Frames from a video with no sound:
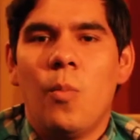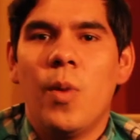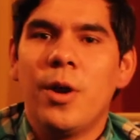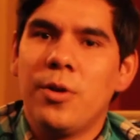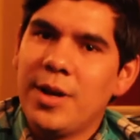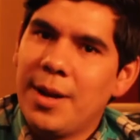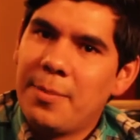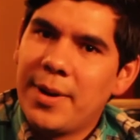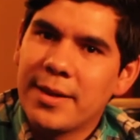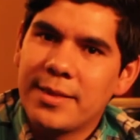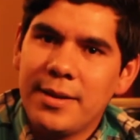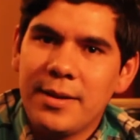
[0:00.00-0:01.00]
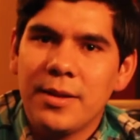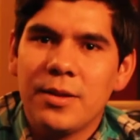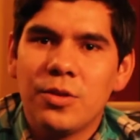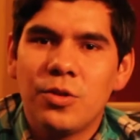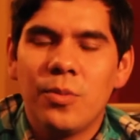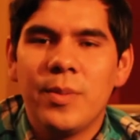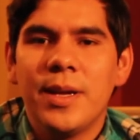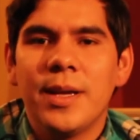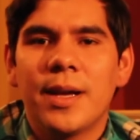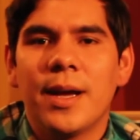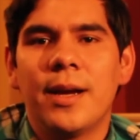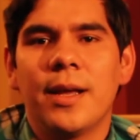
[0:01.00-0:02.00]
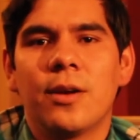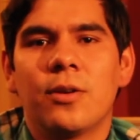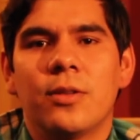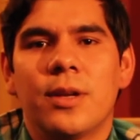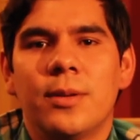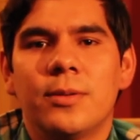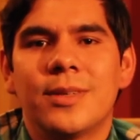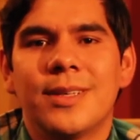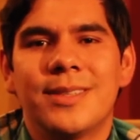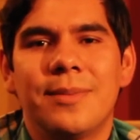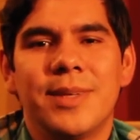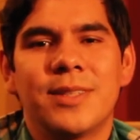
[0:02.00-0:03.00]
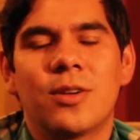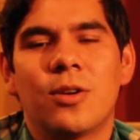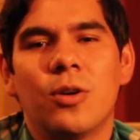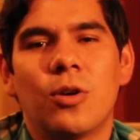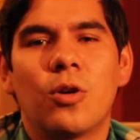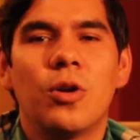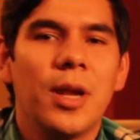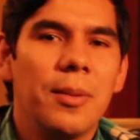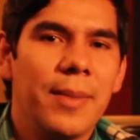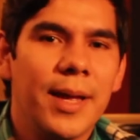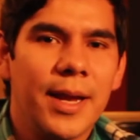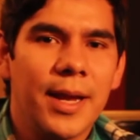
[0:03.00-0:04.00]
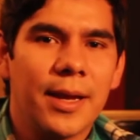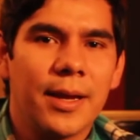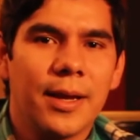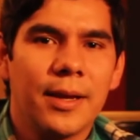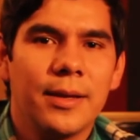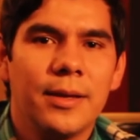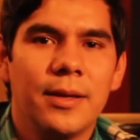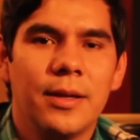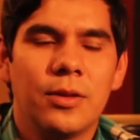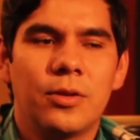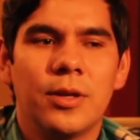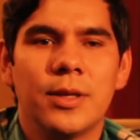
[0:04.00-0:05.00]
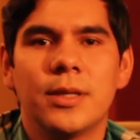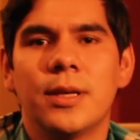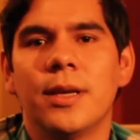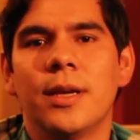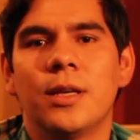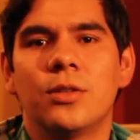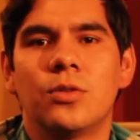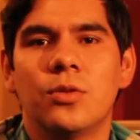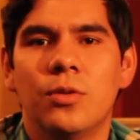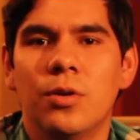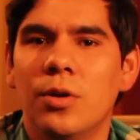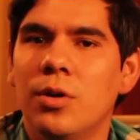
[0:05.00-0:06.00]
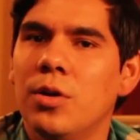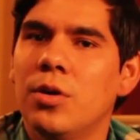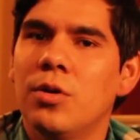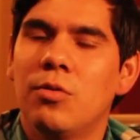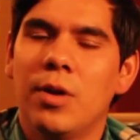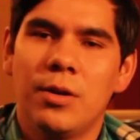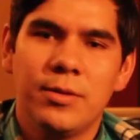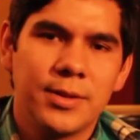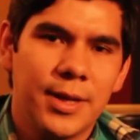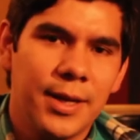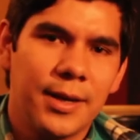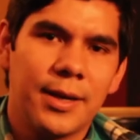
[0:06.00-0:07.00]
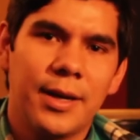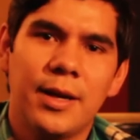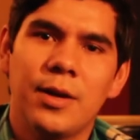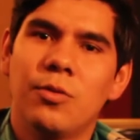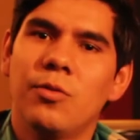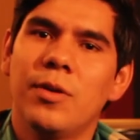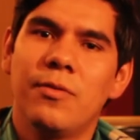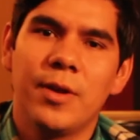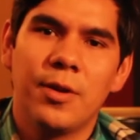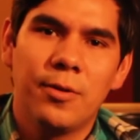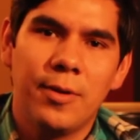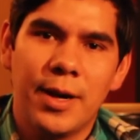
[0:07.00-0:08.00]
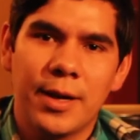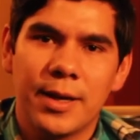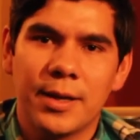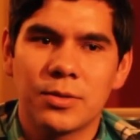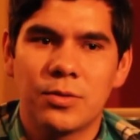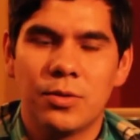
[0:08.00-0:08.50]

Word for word: Bueno, en la parte dominicana encontramos que se mezcló con el merengue. Entonces estuvo Juan Luis Guerra, Wilfrido Vargas,